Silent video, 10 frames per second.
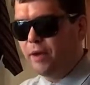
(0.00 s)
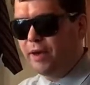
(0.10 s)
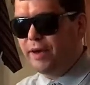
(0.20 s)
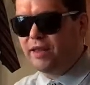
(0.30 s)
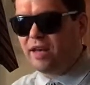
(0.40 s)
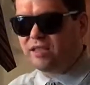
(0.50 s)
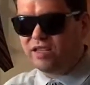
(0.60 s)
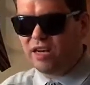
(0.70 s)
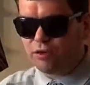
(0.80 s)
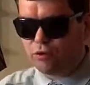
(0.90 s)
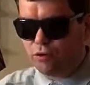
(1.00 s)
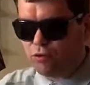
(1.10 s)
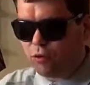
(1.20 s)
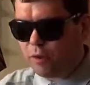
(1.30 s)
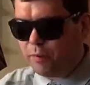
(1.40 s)
Это означает, что он
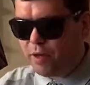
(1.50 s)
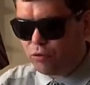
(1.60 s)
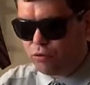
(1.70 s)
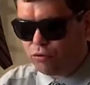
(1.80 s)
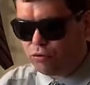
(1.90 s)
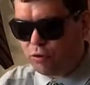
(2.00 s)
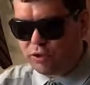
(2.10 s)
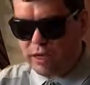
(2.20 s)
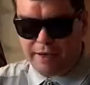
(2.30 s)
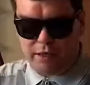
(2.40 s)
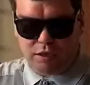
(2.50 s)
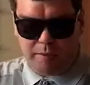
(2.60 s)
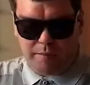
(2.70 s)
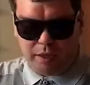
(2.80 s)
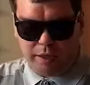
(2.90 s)
толком не трудоустроится. А есть,
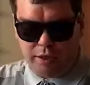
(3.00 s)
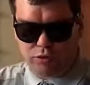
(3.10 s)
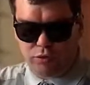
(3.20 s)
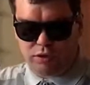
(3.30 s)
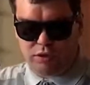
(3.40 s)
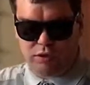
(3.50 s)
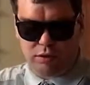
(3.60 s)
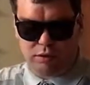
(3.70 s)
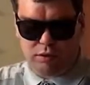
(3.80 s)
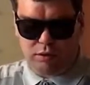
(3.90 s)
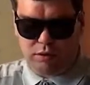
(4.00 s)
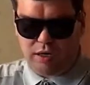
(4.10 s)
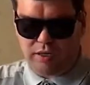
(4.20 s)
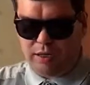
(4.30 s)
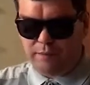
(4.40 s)
например, такие ситуации, а,
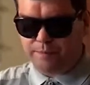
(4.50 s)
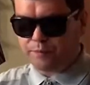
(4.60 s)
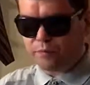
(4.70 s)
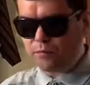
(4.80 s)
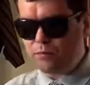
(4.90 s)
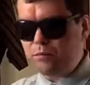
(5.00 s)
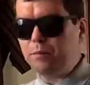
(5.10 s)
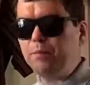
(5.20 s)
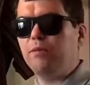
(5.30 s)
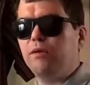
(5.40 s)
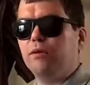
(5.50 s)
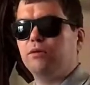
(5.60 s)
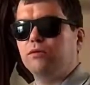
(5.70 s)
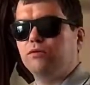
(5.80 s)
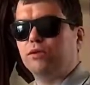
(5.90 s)
когда,
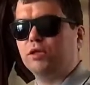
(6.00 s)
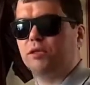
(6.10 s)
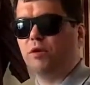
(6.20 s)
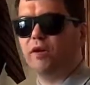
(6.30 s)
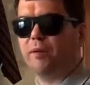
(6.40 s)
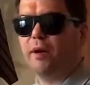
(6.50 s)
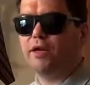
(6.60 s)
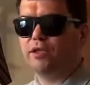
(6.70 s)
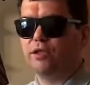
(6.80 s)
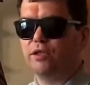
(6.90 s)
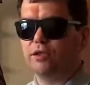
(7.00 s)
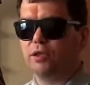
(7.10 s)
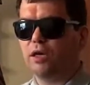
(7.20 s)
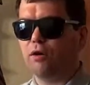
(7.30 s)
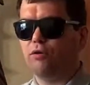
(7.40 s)
вот если мы говорим о личной жизни
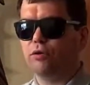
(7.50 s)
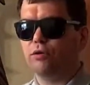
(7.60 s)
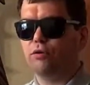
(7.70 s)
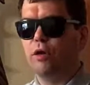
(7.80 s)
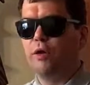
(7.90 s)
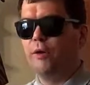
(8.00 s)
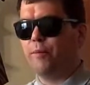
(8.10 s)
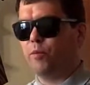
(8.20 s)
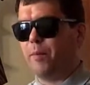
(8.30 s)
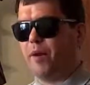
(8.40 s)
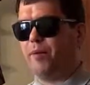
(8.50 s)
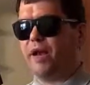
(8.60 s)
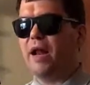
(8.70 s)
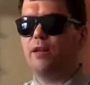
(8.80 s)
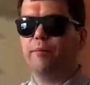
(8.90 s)
да, какой-то, то у меня прям
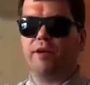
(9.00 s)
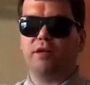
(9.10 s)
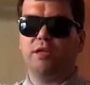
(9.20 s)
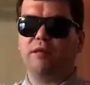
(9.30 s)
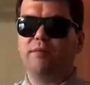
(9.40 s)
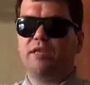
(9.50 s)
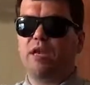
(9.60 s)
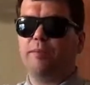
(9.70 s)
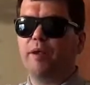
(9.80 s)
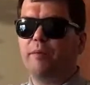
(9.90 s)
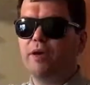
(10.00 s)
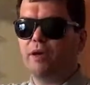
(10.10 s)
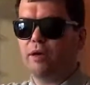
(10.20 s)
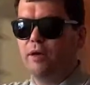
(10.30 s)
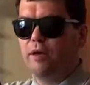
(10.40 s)
реально перед глазами стоят
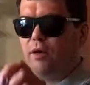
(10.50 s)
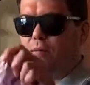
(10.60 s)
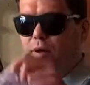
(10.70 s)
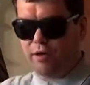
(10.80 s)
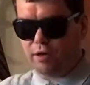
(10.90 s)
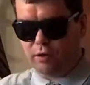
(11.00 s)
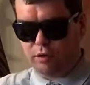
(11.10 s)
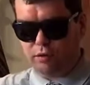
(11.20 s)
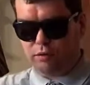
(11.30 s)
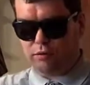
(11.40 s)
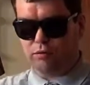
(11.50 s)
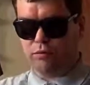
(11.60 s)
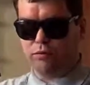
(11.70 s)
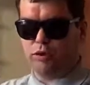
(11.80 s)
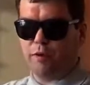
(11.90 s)
примеры моих а,
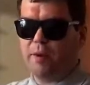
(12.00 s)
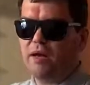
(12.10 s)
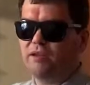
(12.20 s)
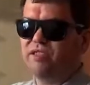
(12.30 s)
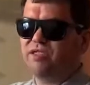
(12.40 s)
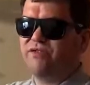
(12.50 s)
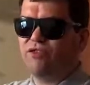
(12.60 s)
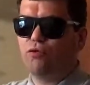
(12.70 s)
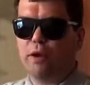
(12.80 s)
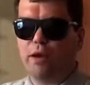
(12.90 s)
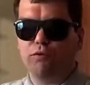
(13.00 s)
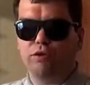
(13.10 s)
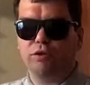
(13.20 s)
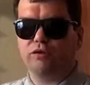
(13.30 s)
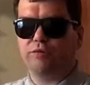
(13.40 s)
вот ребят в школе, я
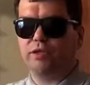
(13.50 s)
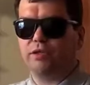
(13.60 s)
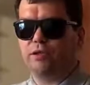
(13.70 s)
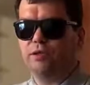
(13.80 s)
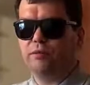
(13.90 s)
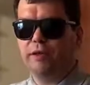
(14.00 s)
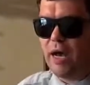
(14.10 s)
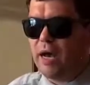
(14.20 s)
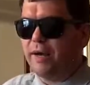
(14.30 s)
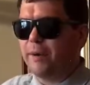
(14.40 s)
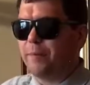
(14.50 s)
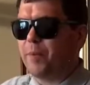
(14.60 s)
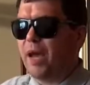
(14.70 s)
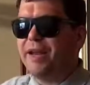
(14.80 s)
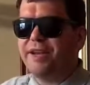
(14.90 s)
учился вместе с ними. А,
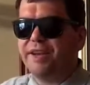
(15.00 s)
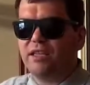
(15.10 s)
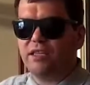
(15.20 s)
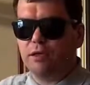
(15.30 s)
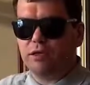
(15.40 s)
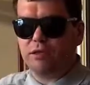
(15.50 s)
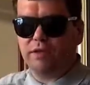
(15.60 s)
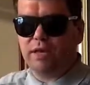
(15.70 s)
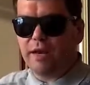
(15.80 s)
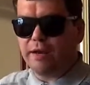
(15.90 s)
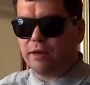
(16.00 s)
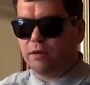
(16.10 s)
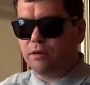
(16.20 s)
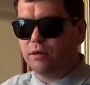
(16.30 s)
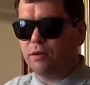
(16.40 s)
они ходили на свидание,
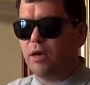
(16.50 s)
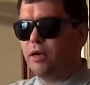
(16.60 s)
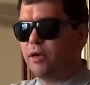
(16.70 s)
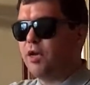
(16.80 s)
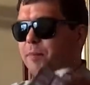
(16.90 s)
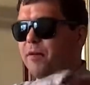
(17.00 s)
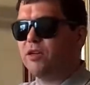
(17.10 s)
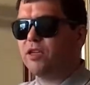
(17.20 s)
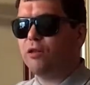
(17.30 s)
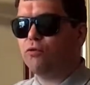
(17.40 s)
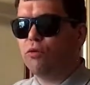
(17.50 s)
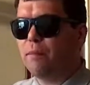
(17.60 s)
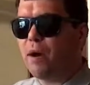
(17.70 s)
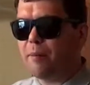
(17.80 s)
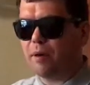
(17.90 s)
да, и их провожала туда
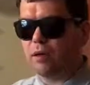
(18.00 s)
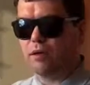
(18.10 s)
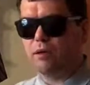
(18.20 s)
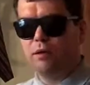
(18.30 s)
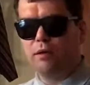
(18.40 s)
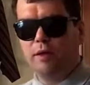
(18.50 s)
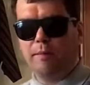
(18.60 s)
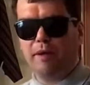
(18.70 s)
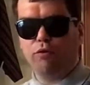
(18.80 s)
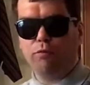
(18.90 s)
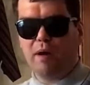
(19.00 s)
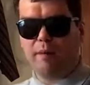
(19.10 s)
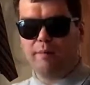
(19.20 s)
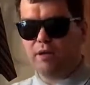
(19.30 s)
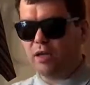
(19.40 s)
мама. Потом мама
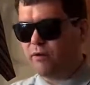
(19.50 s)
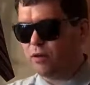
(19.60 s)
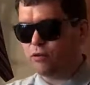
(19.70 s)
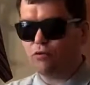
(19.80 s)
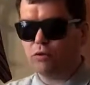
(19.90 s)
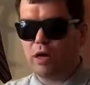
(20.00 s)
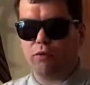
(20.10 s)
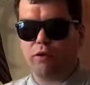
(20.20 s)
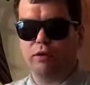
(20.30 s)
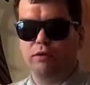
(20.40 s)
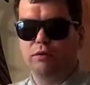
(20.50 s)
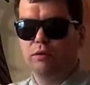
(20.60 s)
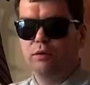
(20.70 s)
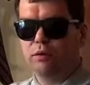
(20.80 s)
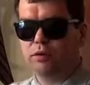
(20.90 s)
передавала с рук на руки
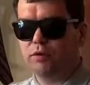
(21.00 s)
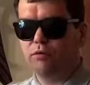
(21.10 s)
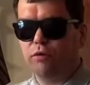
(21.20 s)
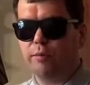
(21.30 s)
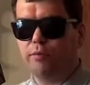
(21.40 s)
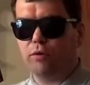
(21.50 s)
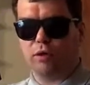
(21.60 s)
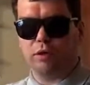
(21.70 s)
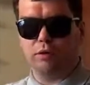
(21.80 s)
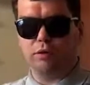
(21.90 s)
своего ребенка